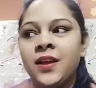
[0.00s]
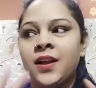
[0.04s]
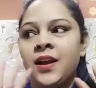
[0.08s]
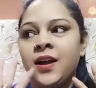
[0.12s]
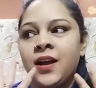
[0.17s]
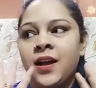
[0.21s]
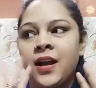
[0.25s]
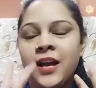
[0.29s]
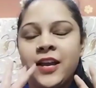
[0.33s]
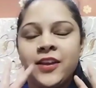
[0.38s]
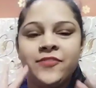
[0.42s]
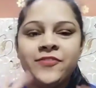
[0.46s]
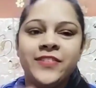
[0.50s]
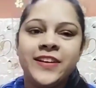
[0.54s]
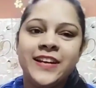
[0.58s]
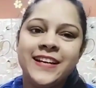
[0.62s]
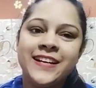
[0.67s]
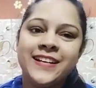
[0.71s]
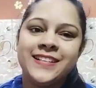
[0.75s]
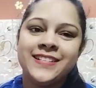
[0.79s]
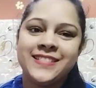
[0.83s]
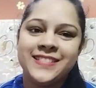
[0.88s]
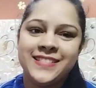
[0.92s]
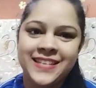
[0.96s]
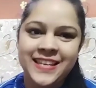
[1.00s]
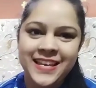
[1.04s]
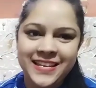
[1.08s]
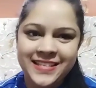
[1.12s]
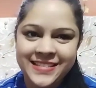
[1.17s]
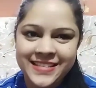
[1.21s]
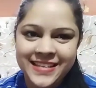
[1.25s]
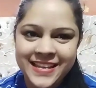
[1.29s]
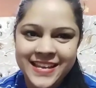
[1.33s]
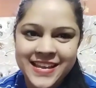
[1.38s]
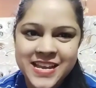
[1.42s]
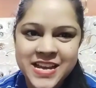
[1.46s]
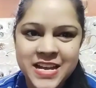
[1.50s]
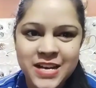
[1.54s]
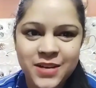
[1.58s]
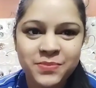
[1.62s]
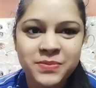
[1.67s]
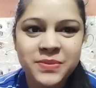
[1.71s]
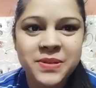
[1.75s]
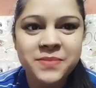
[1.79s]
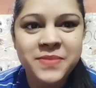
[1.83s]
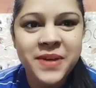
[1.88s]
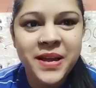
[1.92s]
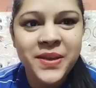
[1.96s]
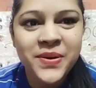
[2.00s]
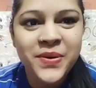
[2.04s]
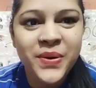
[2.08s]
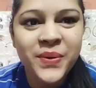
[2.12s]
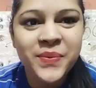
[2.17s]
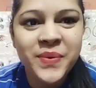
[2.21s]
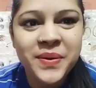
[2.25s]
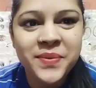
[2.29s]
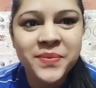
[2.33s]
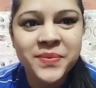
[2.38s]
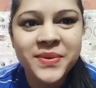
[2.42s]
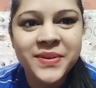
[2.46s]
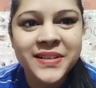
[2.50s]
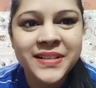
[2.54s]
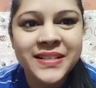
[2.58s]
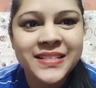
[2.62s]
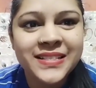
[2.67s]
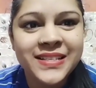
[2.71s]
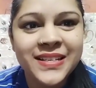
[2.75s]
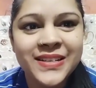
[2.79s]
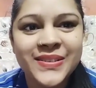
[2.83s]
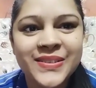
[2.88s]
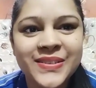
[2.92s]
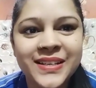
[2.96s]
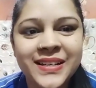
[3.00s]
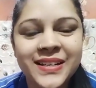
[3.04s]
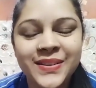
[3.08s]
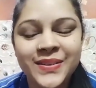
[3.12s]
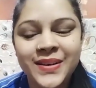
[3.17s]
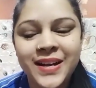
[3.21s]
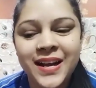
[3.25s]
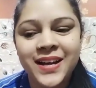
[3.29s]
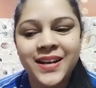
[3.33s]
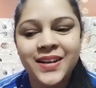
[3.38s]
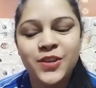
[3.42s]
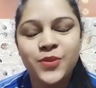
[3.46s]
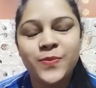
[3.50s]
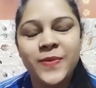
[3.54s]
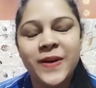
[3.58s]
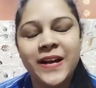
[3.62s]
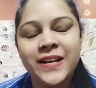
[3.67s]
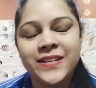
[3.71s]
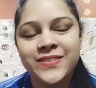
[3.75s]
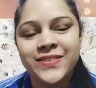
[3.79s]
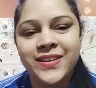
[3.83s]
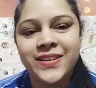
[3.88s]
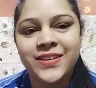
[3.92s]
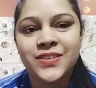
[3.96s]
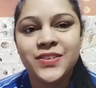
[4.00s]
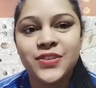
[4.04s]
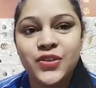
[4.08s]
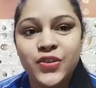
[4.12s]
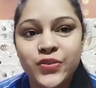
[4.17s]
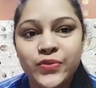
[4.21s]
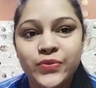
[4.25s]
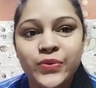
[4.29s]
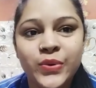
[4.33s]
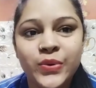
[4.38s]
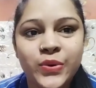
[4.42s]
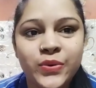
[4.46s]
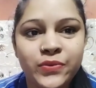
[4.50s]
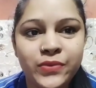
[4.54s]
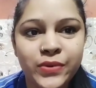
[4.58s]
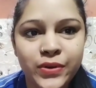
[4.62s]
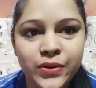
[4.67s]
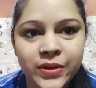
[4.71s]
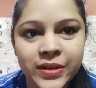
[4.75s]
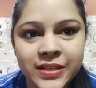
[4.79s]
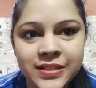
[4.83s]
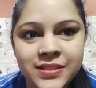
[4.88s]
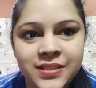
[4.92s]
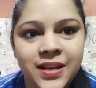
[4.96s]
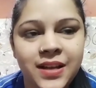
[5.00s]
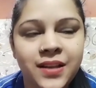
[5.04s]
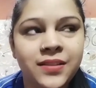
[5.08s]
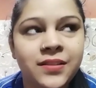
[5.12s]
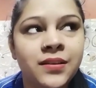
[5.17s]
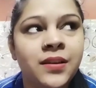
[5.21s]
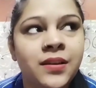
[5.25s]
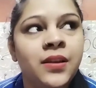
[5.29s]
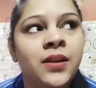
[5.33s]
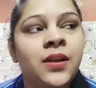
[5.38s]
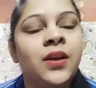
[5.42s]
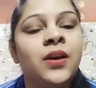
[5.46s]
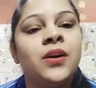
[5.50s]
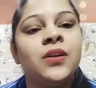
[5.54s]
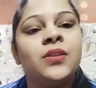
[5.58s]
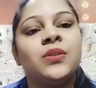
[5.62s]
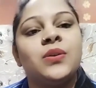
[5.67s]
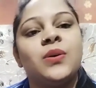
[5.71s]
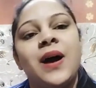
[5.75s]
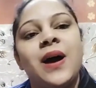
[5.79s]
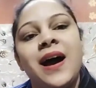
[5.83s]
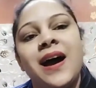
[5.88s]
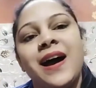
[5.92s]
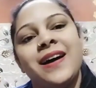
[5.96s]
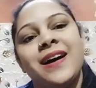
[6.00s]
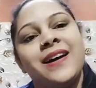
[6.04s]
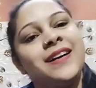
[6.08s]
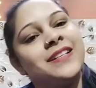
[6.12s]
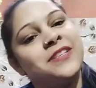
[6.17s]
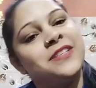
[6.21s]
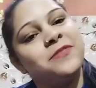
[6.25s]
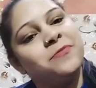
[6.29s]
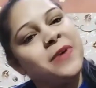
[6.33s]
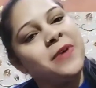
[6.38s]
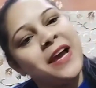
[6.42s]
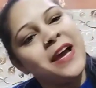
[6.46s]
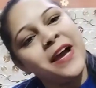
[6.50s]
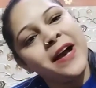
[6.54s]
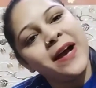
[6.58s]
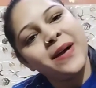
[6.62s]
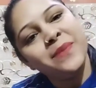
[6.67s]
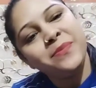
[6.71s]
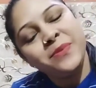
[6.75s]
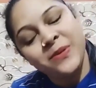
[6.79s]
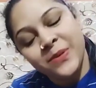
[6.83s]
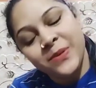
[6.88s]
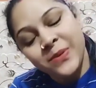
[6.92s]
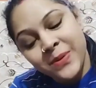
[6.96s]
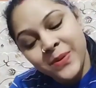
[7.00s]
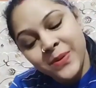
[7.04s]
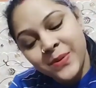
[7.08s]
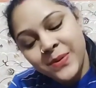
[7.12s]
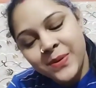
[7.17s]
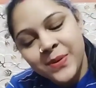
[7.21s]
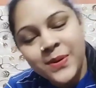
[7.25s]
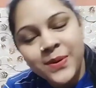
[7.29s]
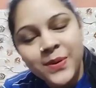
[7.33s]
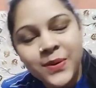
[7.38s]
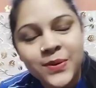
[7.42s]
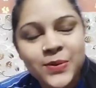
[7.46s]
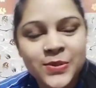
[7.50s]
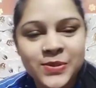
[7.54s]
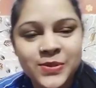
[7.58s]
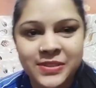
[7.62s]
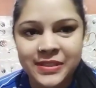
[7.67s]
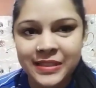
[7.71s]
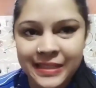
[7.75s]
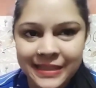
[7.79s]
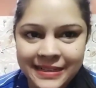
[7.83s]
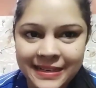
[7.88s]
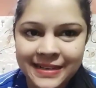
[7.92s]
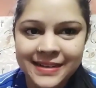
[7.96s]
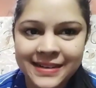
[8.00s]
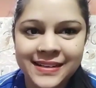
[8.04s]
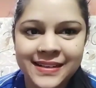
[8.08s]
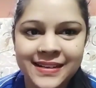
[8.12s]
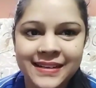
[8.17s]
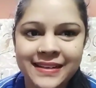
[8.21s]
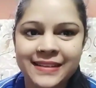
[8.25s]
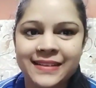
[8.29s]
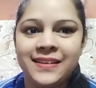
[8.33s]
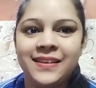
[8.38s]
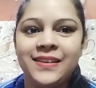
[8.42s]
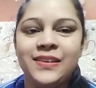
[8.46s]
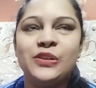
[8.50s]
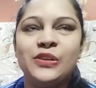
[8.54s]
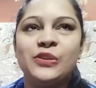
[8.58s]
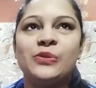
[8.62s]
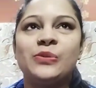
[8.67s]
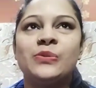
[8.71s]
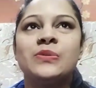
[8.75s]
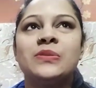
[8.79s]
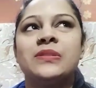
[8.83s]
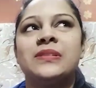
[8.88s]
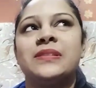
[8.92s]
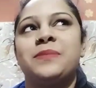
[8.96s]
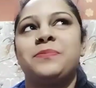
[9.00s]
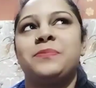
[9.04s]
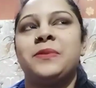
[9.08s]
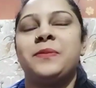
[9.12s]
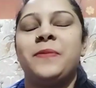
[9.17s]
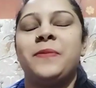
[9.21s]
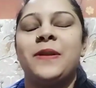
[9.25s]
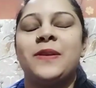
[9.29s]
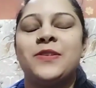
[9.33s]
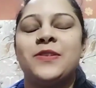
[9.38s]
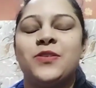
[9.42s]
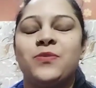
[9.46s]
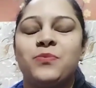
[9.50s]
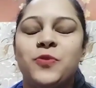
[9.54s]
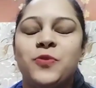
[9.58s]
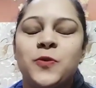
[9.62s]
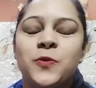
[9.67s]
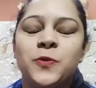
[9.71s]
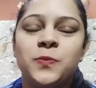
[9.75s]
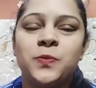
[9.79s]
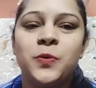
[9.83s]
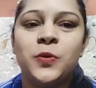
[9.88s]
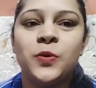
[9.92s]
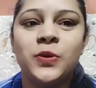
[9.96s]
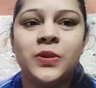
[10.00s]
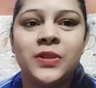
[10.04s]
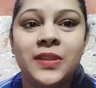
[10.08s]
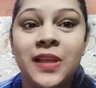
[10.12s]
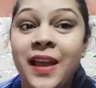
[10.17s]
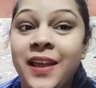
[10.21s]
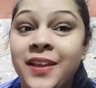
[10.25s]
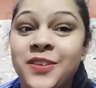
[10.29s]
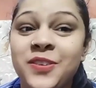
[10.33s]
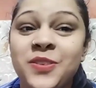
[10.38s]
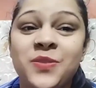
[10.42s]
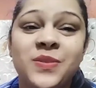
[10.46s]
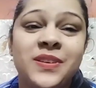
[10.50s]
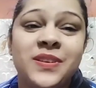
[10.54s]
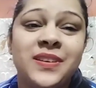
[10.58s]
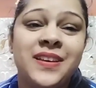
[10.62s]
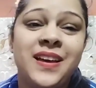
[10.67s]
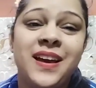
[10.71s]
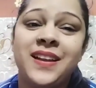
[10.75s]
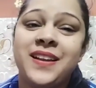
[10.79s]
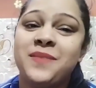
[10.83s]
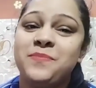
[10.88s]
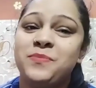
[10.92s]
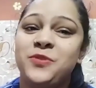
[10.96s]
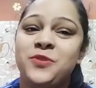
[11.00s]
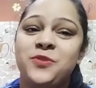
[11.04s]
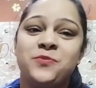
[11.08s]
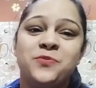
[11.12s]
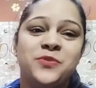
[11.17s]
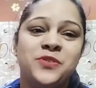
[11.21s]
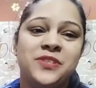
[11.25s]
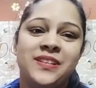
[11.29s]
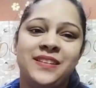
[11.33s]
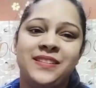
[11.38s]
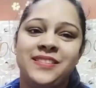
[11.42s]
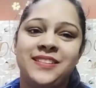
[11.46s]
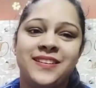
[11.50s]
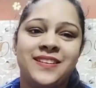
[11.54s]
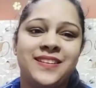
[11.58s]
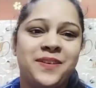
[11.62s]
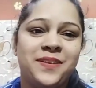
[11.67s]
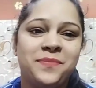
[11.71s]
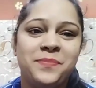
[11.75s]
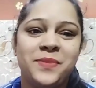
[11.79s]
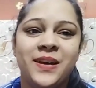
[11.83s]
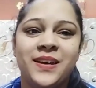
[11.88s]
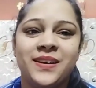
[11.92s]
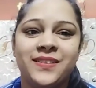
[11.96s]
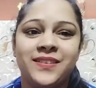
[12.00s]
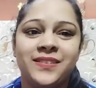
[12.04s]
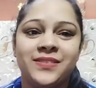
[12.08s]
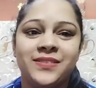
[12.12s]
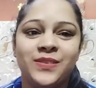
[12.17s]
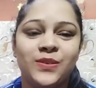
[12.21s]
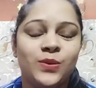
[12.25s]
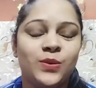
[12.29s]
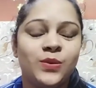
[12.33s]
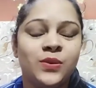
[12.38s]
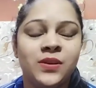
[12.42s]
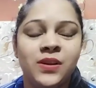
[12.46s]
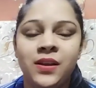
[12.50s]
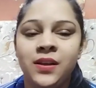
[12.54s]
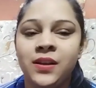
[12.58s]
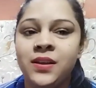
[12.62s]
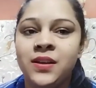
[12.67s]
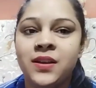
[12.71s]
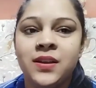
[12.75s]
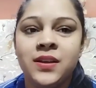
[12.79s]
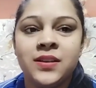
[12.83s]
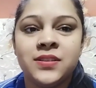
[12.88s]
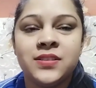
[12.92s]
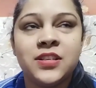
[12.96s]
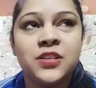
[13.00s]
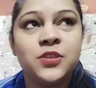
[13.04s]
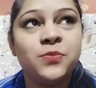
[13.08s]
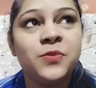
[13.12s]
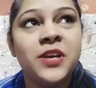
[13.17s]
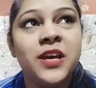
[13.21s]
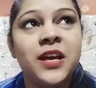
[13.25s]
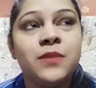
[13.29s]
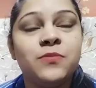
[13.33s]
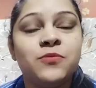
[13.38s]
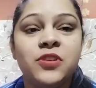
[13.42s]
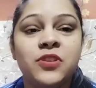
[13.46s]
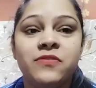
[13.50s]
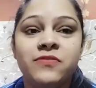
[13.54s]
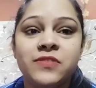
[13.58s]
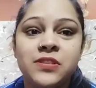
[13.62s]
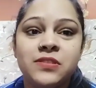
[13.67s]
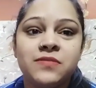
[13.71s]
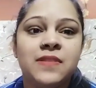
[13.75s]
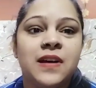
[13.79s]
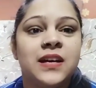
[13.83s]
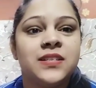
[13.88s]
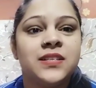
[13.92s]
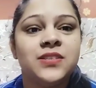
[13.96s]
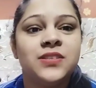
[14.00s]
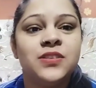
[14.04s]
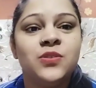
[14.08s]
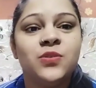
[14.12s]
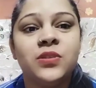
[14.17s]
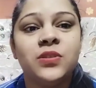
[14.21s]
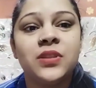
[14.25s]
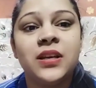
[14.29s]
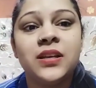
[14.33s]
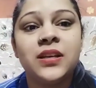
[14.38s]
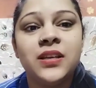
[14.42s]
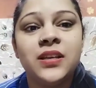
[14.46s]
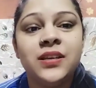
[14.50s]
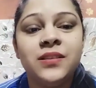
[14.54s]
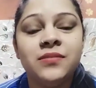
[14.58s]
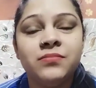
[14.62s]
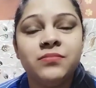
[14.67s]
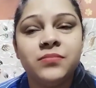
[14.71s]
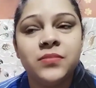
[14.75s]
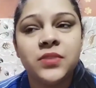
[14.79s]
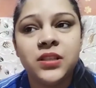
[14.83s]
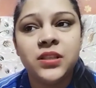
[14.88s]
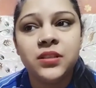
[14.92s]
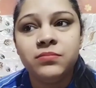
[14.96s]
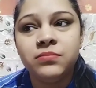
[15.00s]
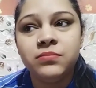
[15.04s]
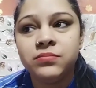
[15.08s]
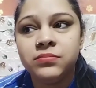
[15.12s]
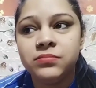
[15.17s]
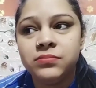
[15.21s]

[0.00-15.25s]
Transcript: हाय फ्रेंड्स कैसे हैं आप सब आई होप आप लोग अच्छे होंगे और आ गई हूँ आज एक न्यू व्लॉग वीडियो के साथ तो आज मैं आप लोगों को कुछ दिखाने आई हूँ सबसे पहले तो बहुत बहुत थैंक यू कि यार आप लोग मुझे इतना प्यार करते हो सच में यार मुझे विश्वास नहीं होता कि मतलब